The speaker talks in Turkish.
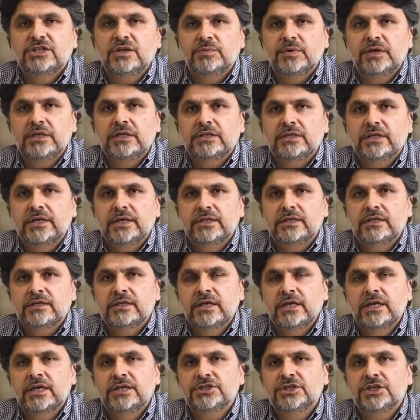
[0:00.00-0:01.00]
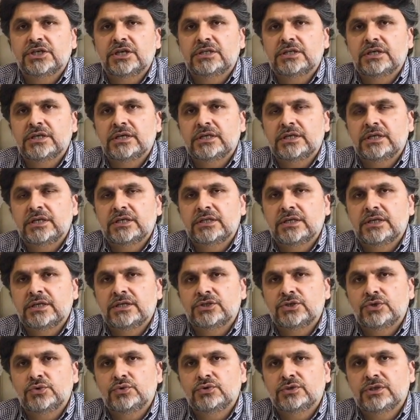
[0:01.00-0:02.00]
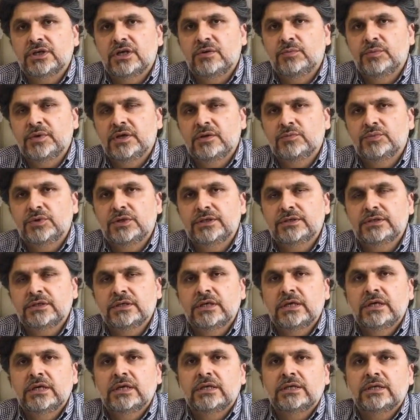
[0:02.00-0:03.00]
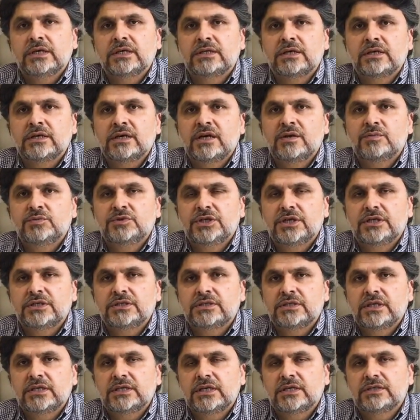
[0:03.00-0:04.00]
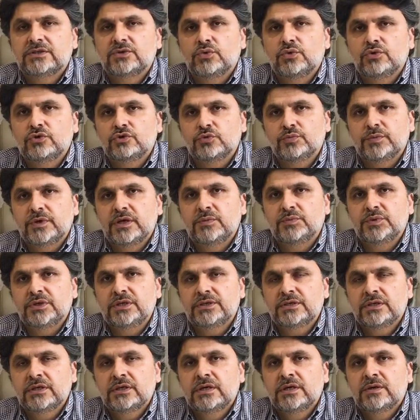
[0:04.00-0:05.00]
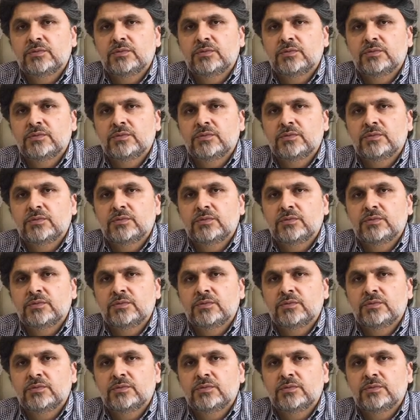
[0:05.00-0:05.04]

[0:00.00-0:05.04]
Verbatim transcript: gebeliklerde de HCG değeri yeterince yükselmeyebilir ya da rahim içerisinde kese oluşmayabilir.